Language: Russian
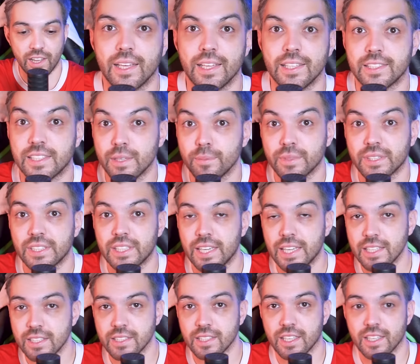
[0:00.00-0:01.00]
И тем
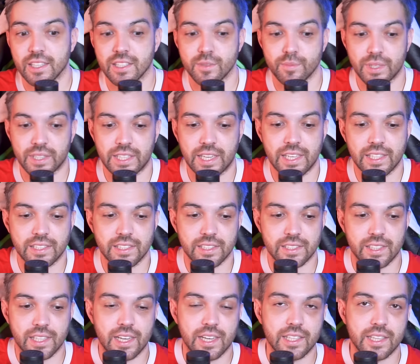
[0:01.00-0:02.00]
интереснее смотреть
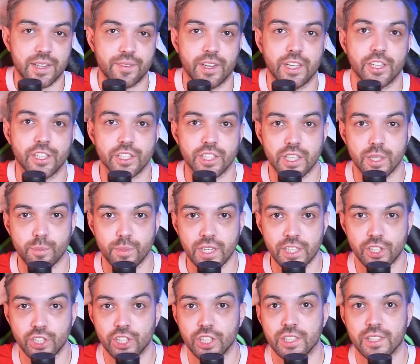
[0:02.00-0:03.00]
на товарищеские
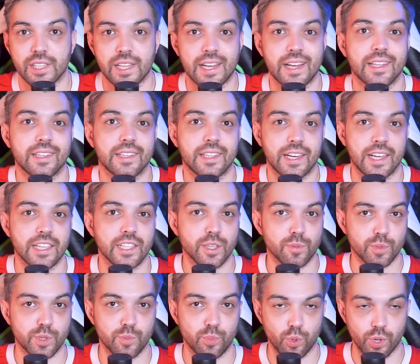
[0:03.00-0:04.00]
матчи на
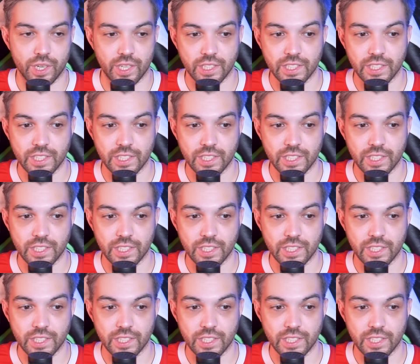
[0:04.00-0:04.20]
третьем сборе,